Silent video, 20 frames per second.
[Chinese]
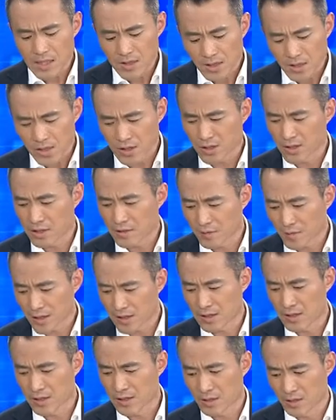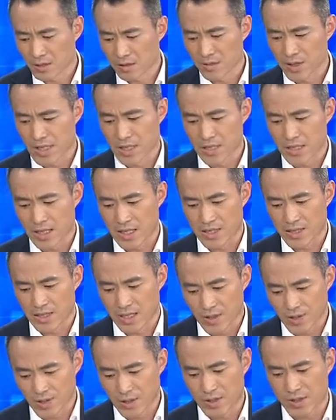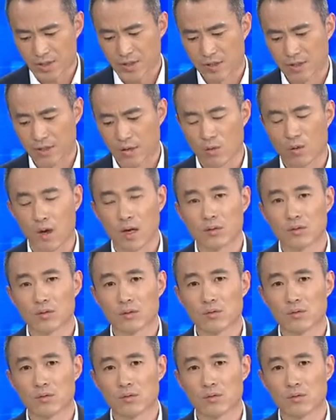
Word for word: 这个事情发生之后呢，也引起了广